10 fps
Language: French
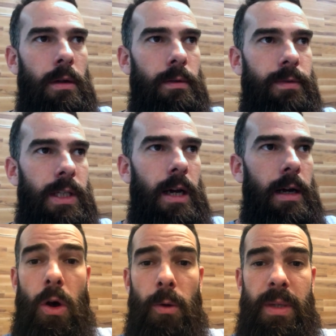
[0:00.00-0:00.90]

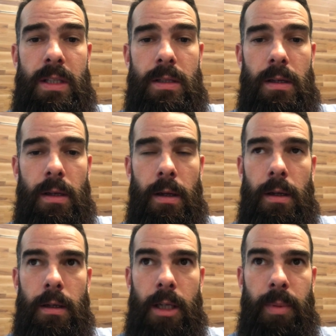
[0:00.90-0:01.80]
via Orbitz
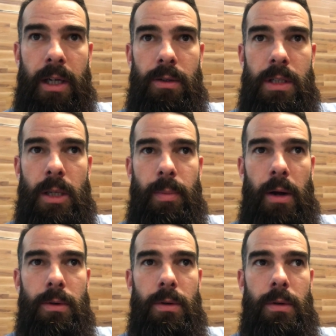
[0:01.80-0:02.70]
qui est préconisé par
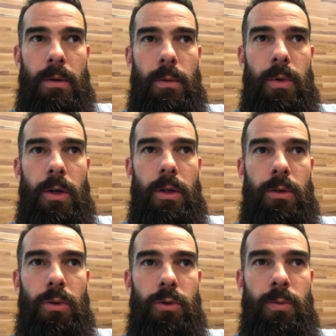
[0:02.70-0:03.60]
le, blog
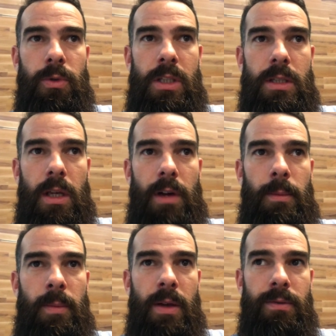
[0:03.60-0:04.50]
Tour du ce qui est
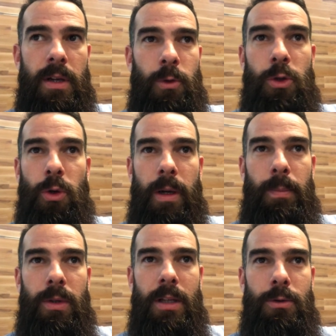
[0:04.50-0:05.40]
vraiment bien fait, que j'aurais
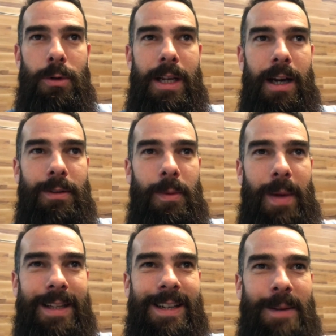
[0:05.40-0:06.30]
peut-être dû lire avant de
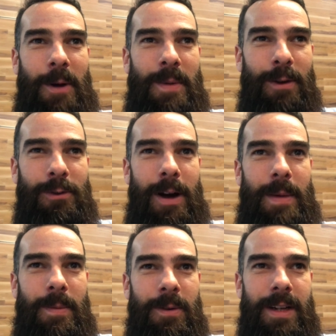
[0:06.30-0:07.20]
partir la première fois,
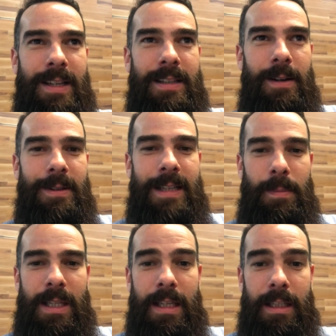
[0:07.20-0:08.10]
mais bon, voilà, c'est le,
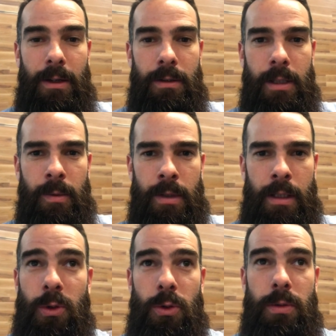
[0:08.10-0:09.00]
métier qui rentre, comme on dit.
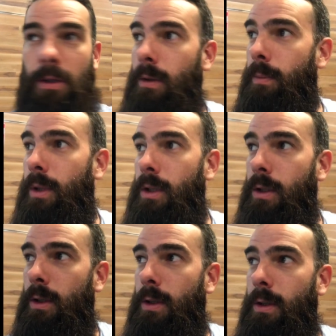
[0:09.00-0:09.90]
Je suis en bonne,
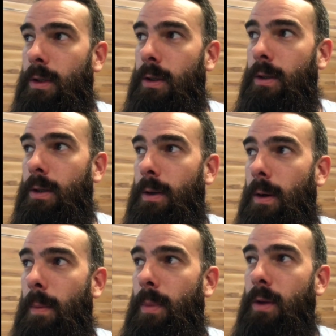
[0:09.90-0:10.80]
euh,
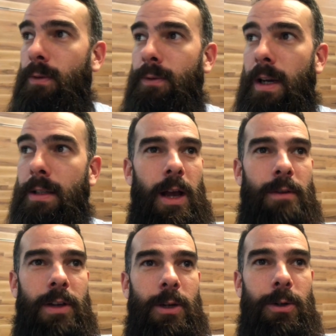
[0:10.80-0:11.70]
en bonne phase
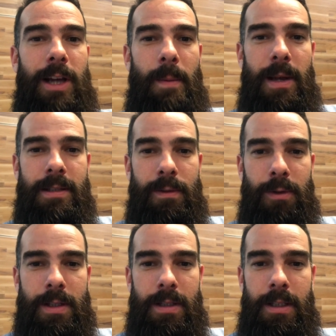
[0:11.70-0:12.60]
avec le karma cette
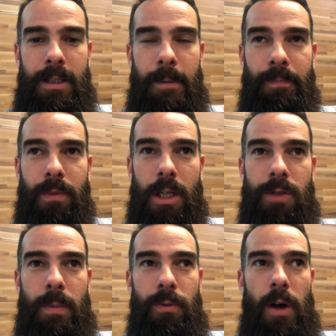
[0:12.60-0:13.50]
fois-ci, et
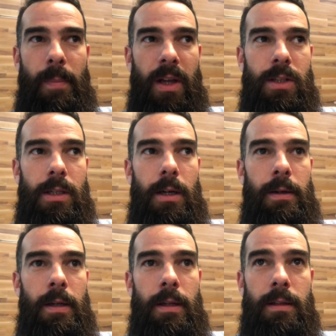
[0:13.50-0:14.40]
je vais pouvoir partir
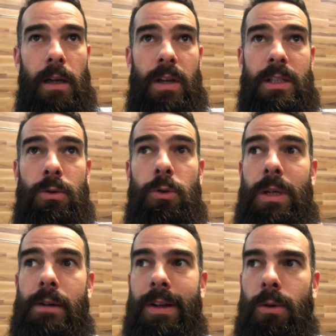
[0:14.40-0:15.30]
traverser de nuit,
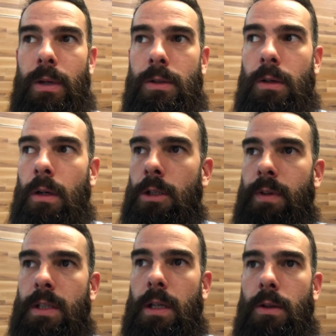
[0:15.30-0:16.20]
il est 23h. Je
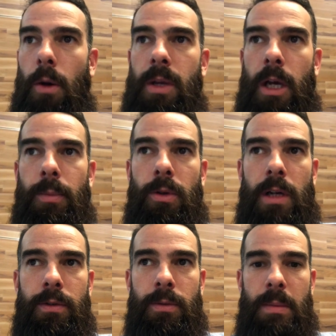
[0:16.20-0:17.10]
vais essayer de dormir un peu dans
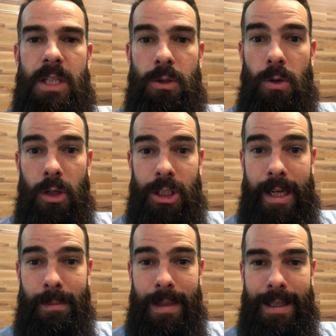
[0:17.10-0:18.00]
l'avion, même si je dors
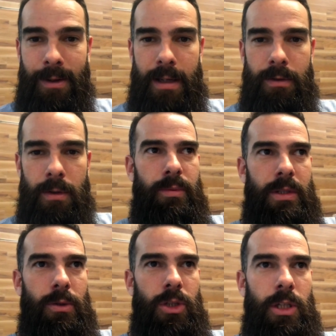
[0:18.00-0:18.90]
jamais dans l'avion,
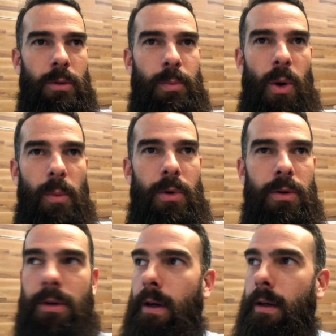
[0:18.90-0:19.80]
puisque j'ai une peur
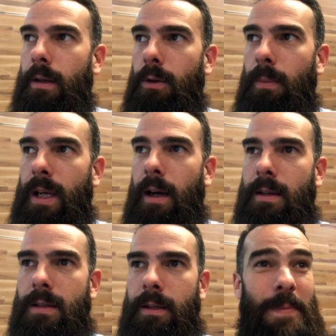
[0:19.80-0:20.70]
bleue euh, de
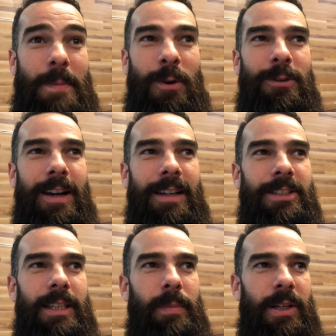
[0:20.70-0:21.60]
m'écraser. Mais bon, voilà,
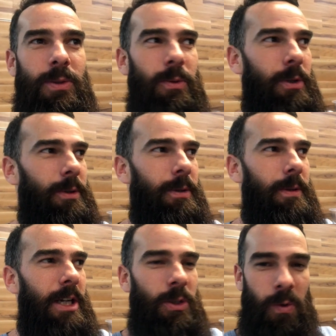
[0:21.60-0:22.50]
j'ai l'impression que
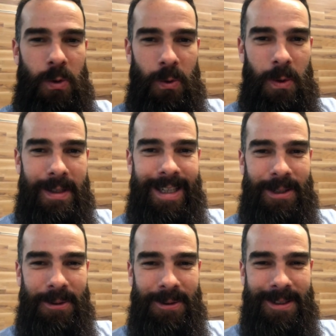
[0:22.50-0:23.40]
la chance tourne et
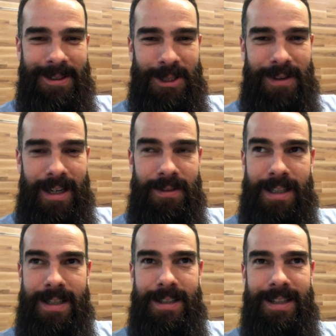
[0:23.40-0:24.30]
que euh, je vais arriver à
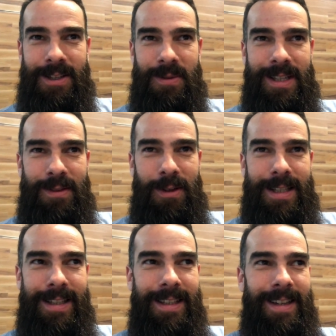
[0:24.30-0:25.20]
destination cette
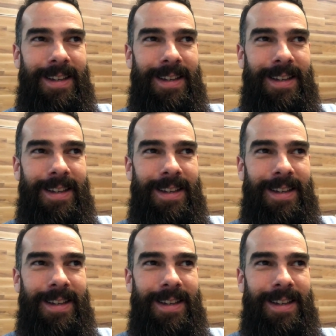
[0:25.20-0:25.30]
fois-ci.